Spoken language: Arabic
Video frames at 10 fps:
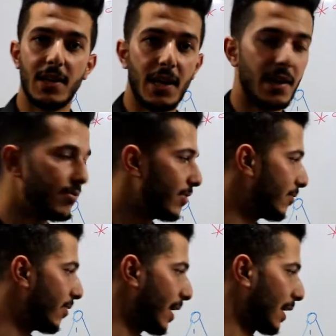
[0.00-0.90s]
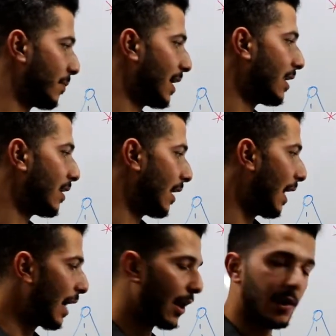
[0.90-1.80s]
نعرف نفرق بين
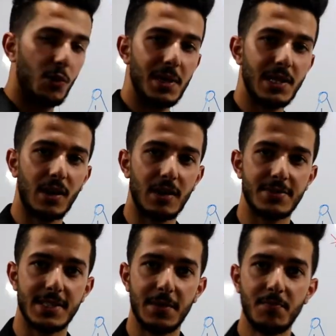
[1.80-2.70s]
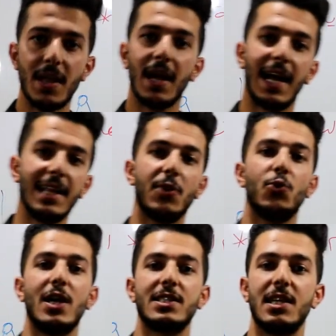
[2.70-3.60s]
الحلقه وبين القفزه خلينا
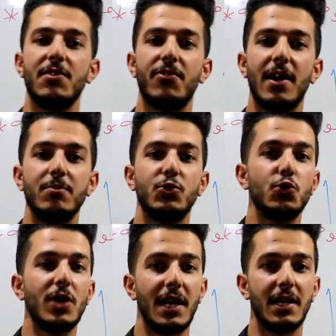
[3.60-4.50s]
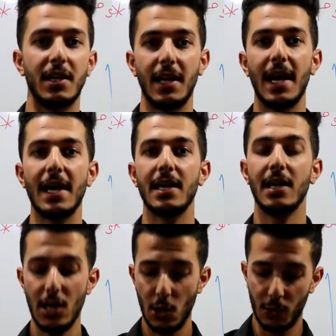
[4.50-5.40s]
نروح هسه نفهم شو يعني نهايه
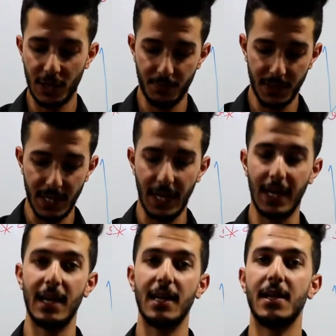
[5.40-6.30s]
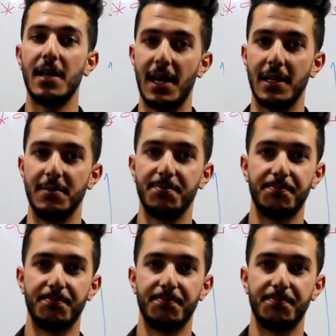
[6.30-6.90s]
وكيف بدي احل النهايه